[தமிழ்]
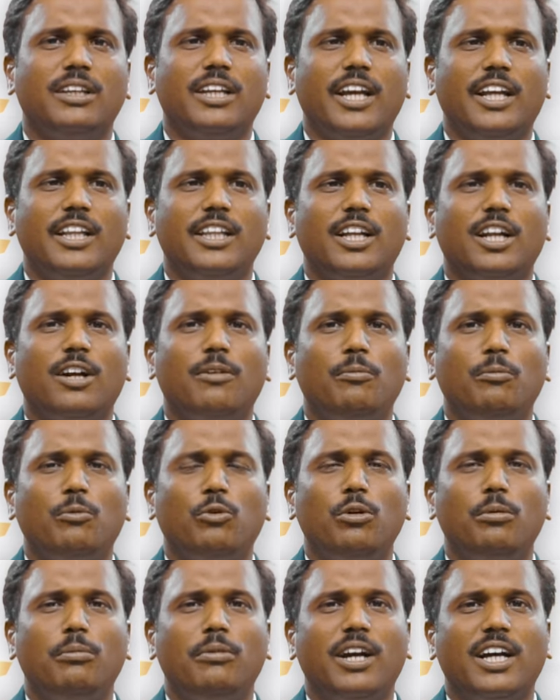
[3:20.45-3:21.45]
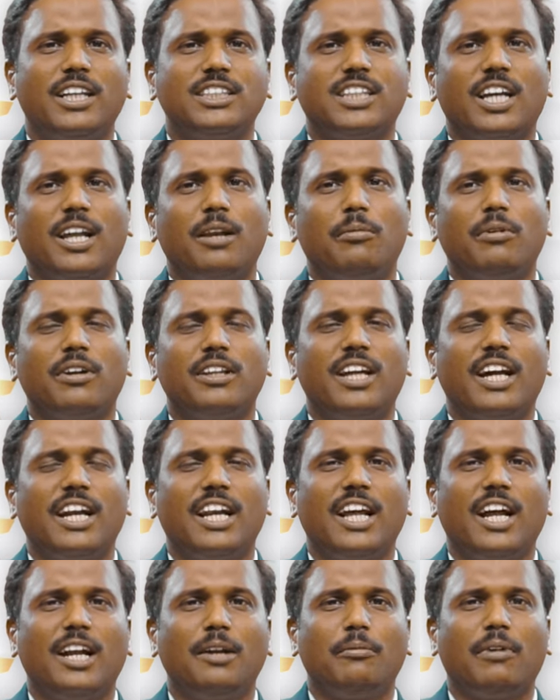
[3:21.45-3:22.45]
இயந்திரம் முழுமையாக செயல்படுதா
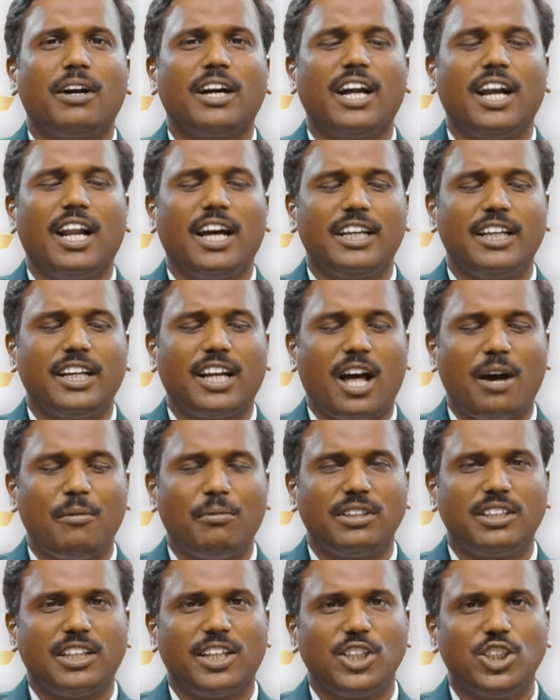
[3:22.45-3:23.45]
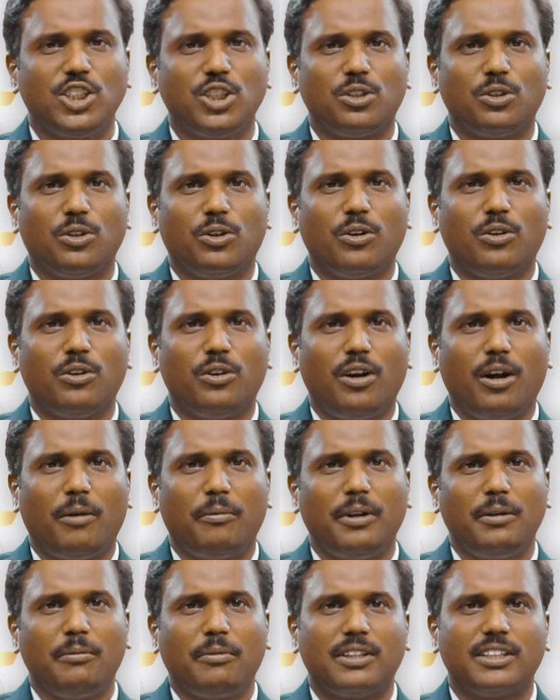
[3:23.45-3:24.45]
இல்லையான்னு மக்களாகிய நாம தெரிஞ்சுக்கணும்
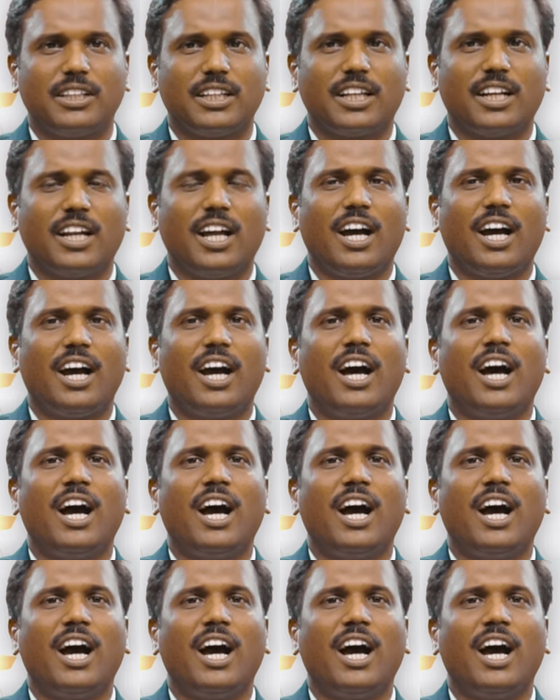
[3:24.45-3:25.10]
அப்படின்னு பார்த்தீங்கன்னா